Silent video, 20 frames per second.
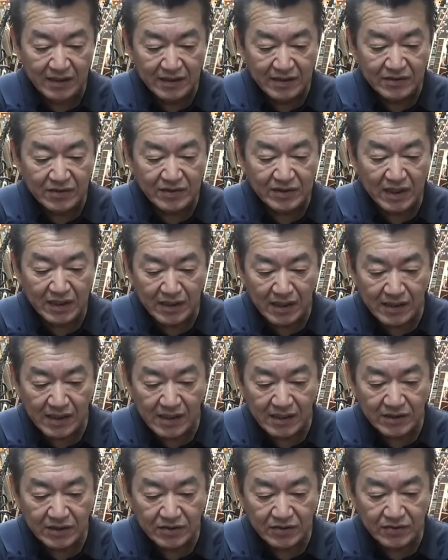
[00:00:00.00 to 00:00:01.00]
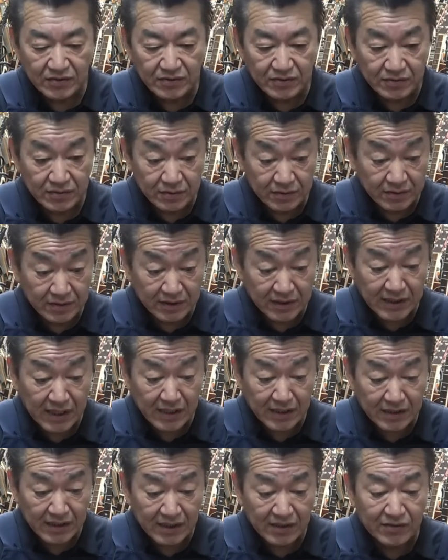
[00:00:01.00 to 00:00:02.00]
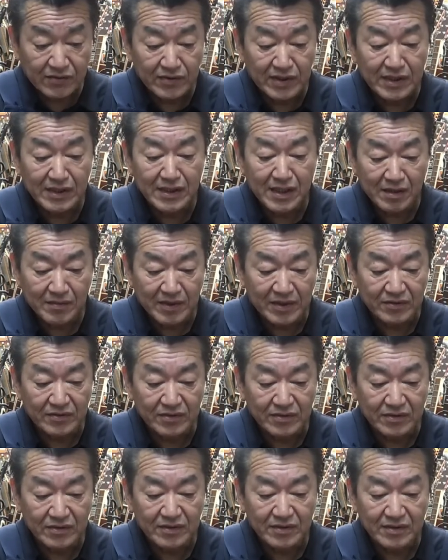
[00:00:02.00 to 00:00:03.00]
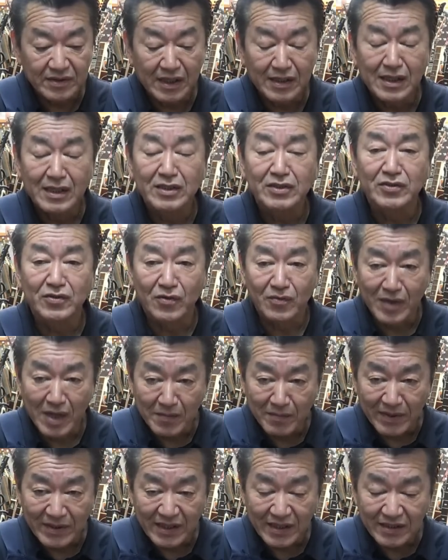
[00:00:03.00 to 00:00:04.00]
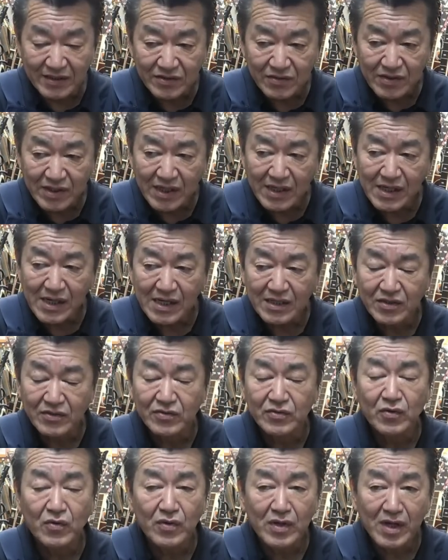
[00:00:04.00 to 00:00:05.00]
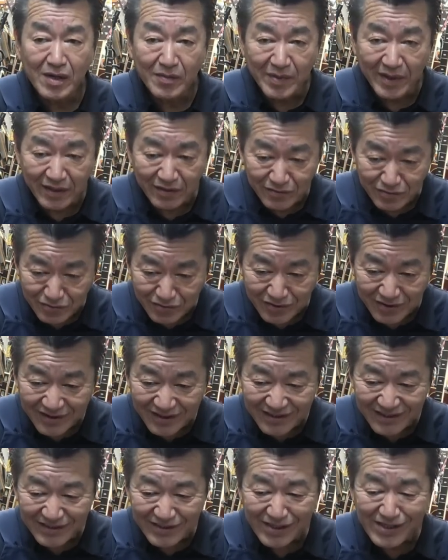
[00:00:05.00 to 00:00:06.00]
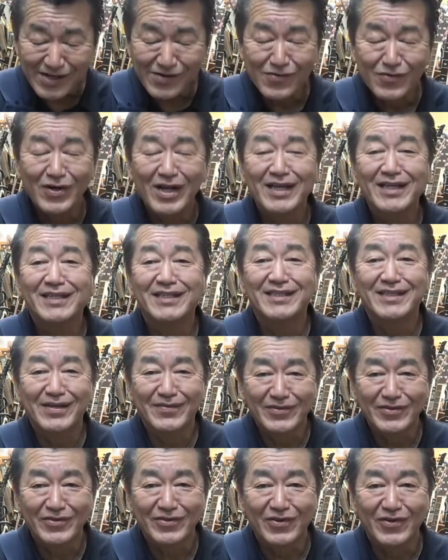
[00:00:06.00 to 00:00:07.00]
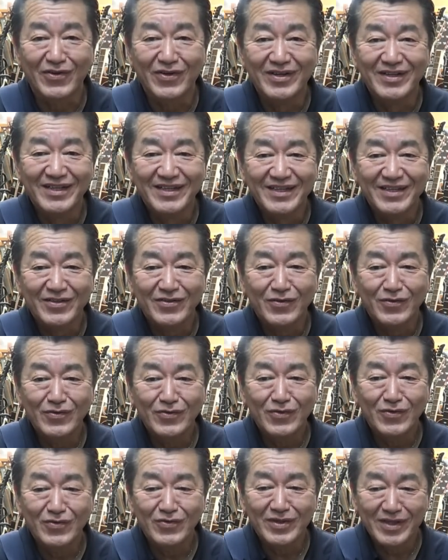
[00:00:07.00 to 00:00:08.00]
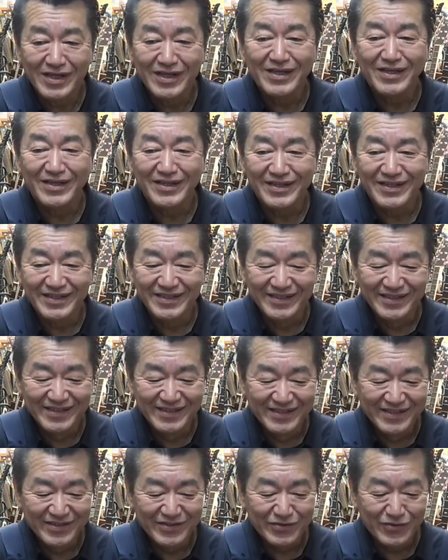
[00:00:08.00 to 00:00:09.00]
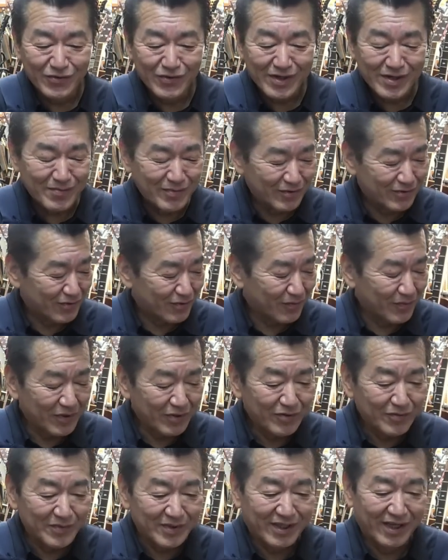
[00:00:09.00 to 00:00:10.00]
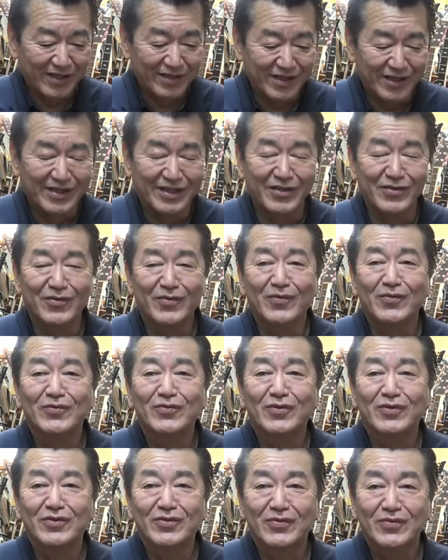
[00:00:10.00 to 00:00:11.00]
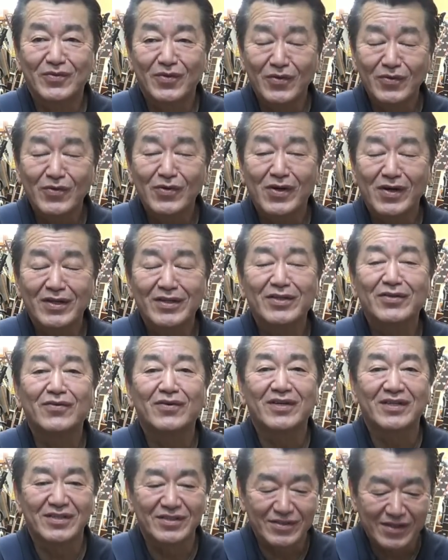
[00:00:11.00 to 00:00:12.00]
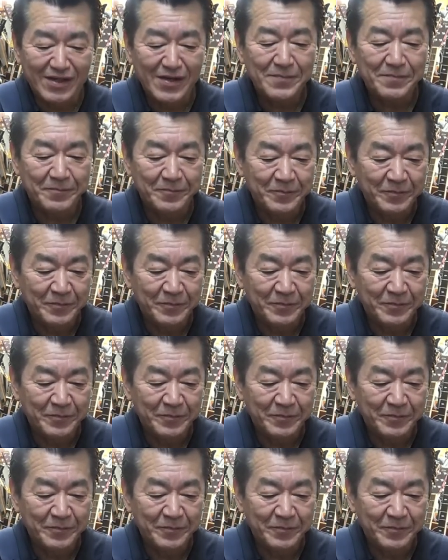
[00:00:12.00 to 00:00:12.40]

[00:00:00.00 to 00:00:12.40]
そして72年にグリーンラベル74年までそれから黒ラベルそれからオレンジラベルとどんどんね黒ラベルとビールみたいですけど本当にどんどん変わっていくわけですね